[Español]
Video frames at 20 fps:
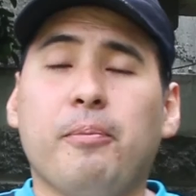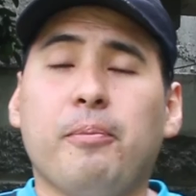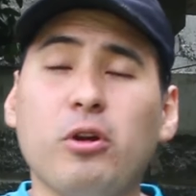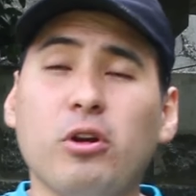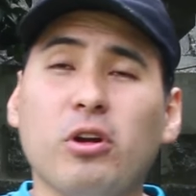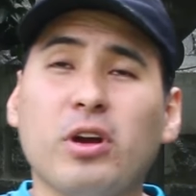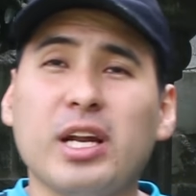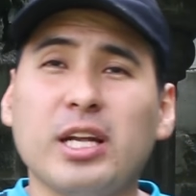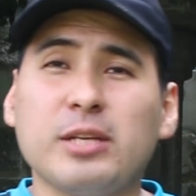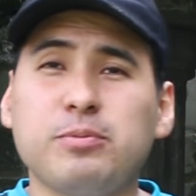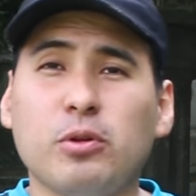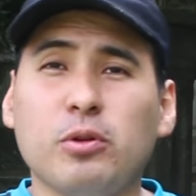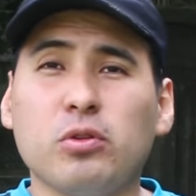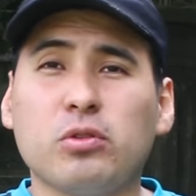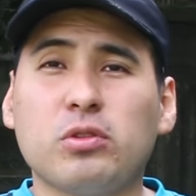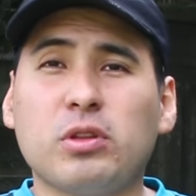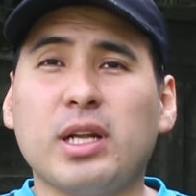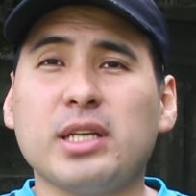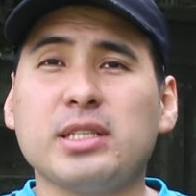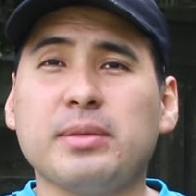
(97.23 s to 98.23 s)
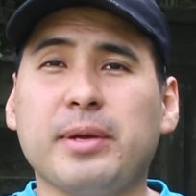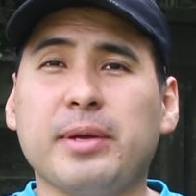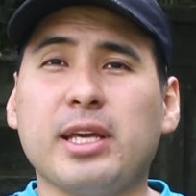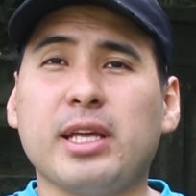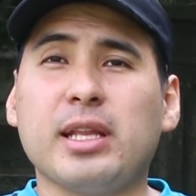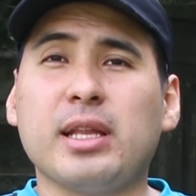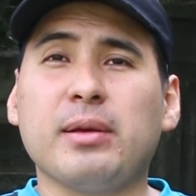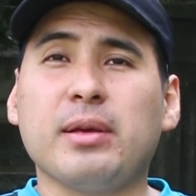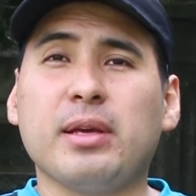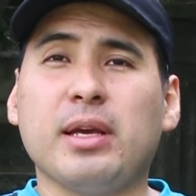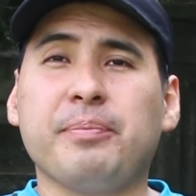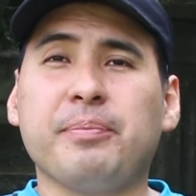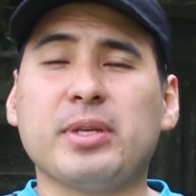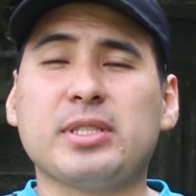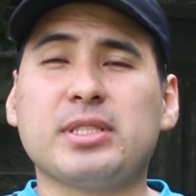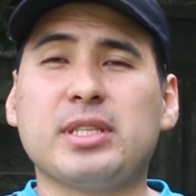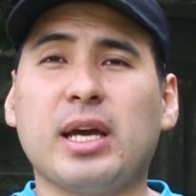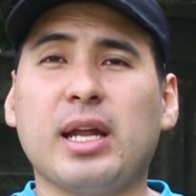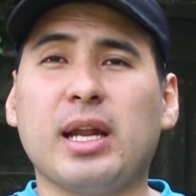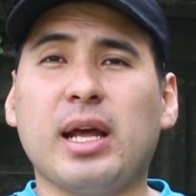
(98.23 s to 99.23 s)
Por lo que las productoras deberían
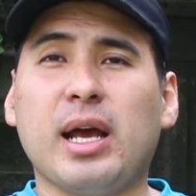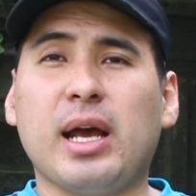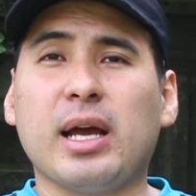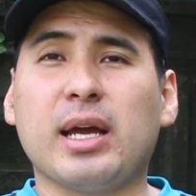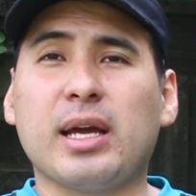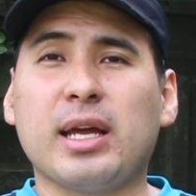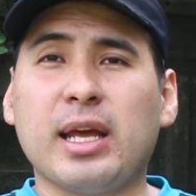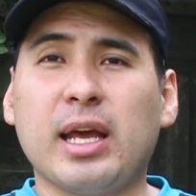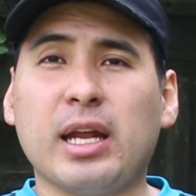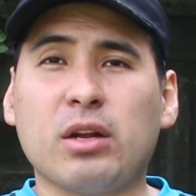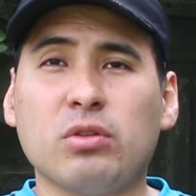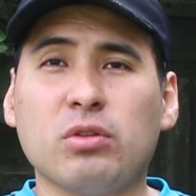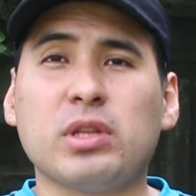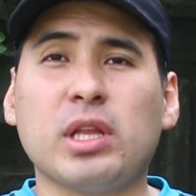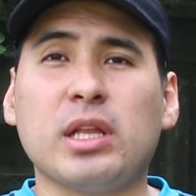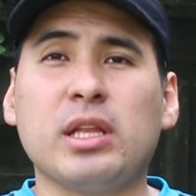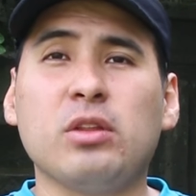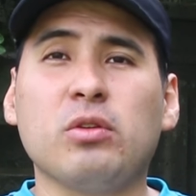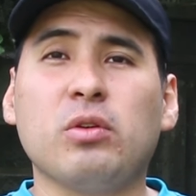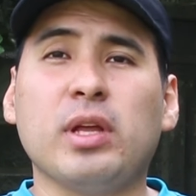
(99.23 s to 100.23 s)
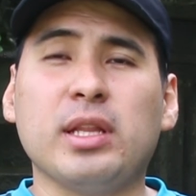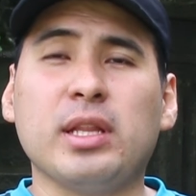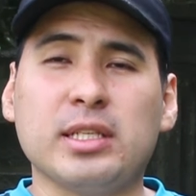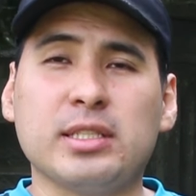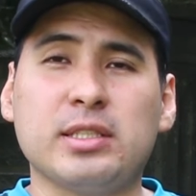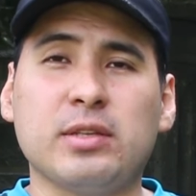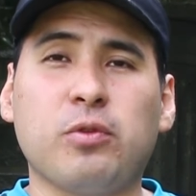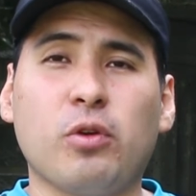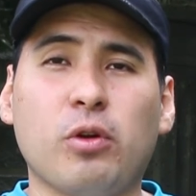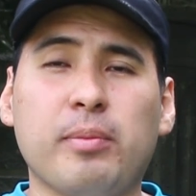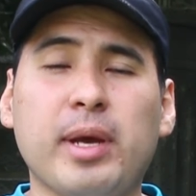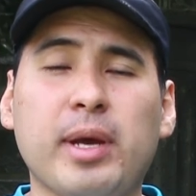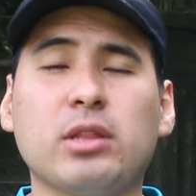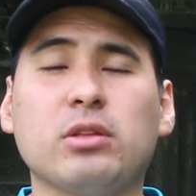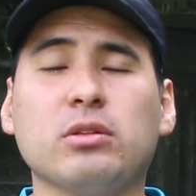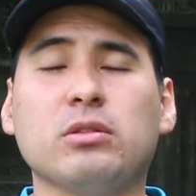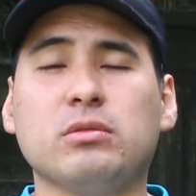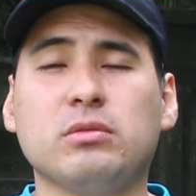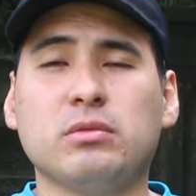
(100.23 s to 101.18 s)
empezar a crear contenido en este formato.